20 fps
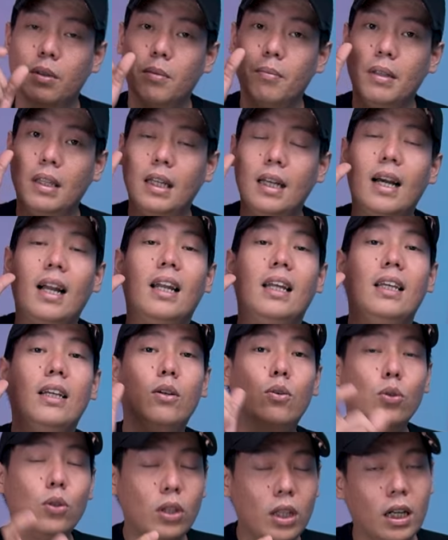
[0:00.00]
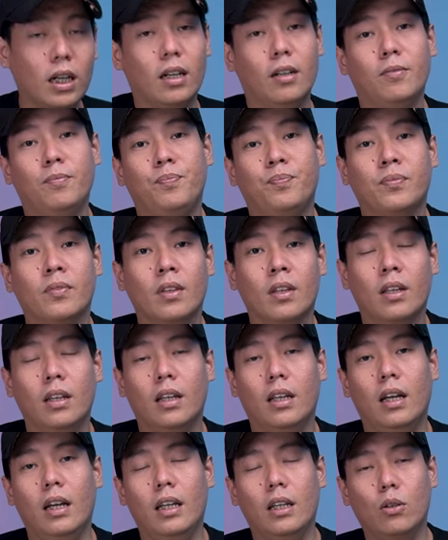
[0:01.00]
teman-teman tinggal ikutin
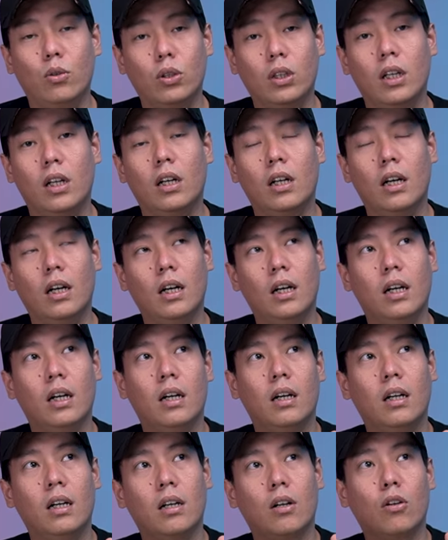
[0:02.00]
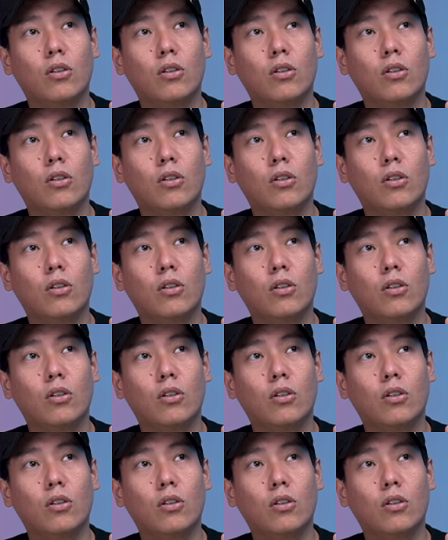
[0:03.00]
ya ikutin uh,